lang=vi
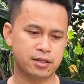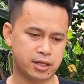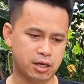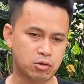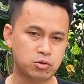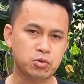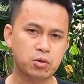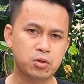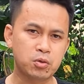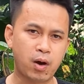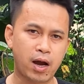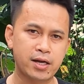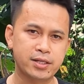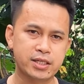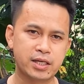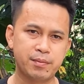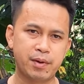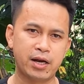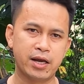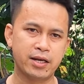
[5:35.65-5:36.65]
theo số điện
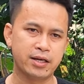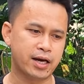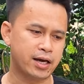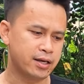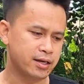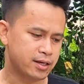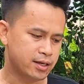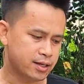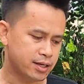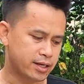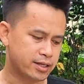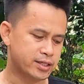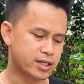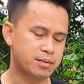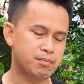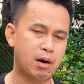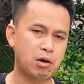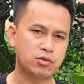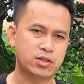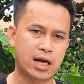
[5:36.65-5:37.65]
thoại trên màn hình này để
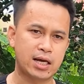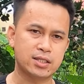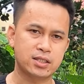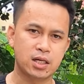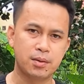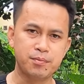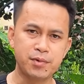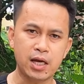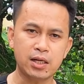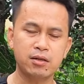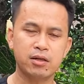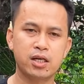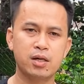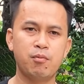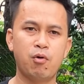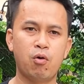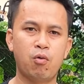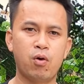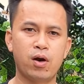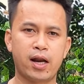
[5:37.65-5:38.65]
nhận báo giá sớm nhất
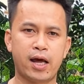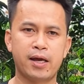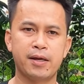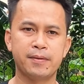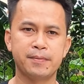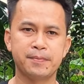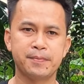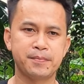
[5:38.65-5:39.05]
cái bộ khuôn này.